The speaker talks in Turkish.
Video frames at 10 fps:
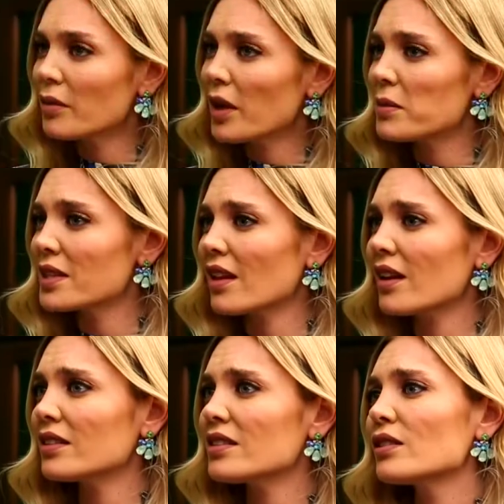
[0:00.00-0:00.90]
Takım
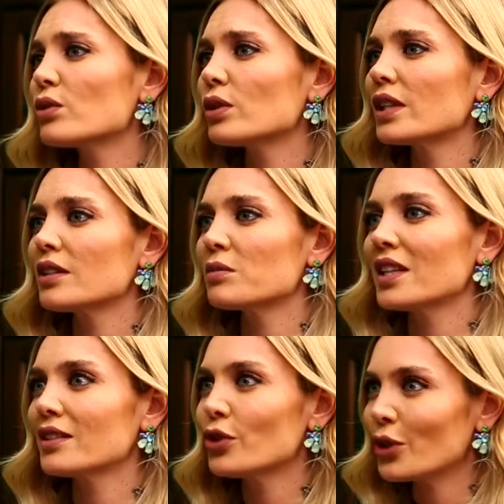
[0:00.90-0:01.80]
elbiseler nasıl
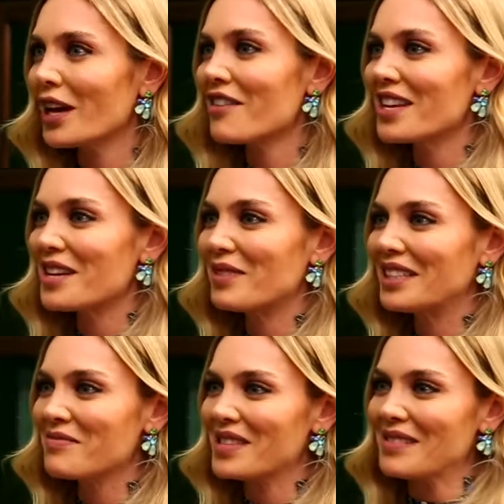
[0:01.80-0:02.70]
kullanılmalı tüyolar
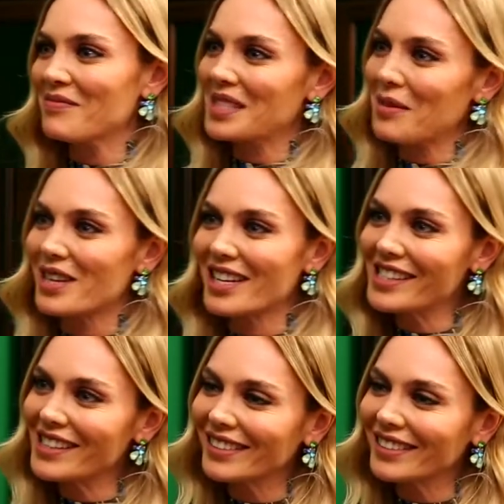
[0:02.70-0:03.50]
verebilir misin bize biraz?